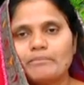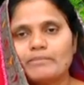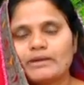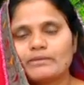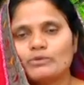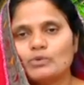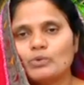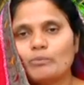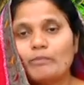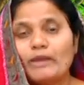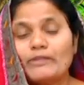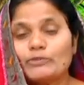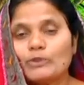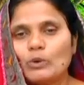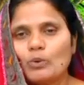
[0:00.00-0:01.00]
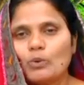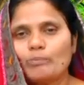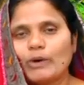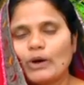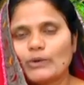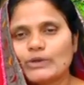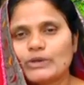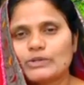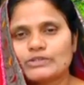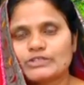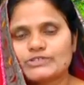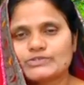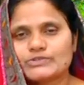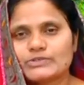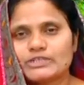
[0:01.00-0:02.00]
మనము మెంతులు పావు కిలో
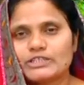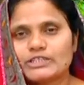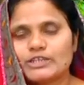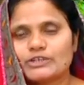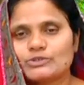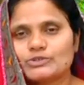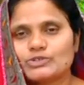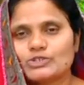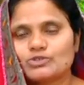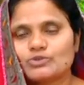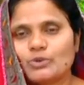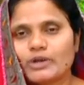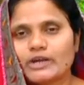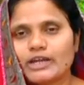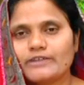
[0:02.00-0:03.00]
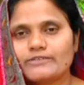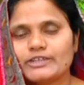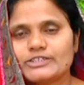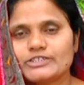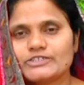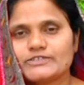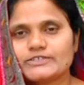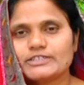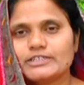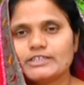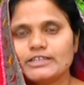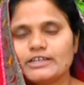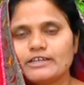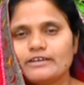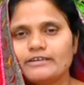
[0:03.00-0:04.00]
తీసుకొని దాన్ని కొంచెం దోరగా వేయించేసి
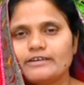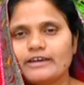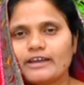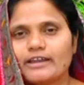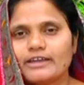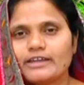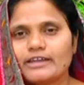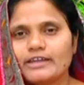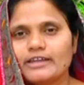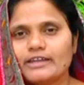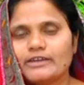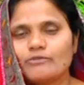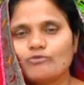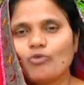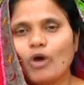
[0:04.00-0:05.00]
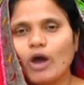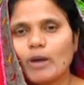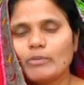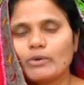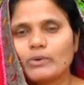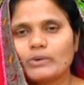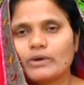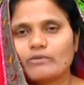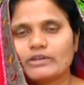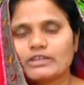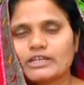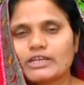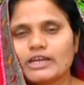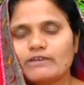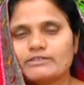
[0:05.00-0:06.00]
అలాగే వాము కూడా
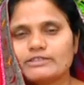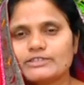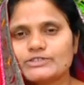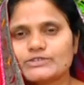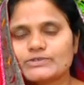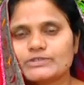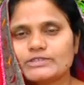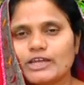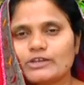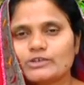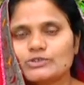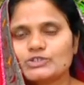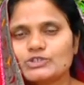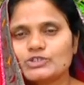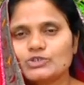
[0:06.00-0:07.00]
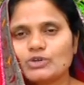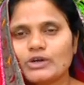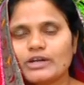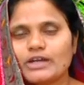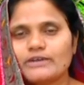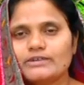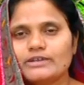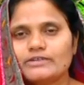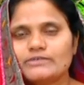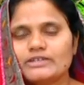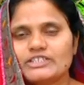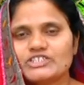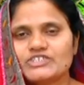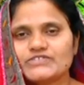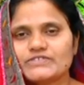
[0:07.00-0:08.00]
వంద గ్రాములు తీసుకుని దాన్ని కొంచెం దోరగా
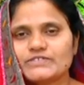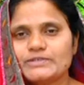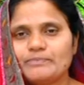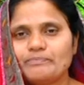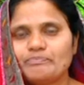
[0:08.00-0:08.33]
వేయించేసి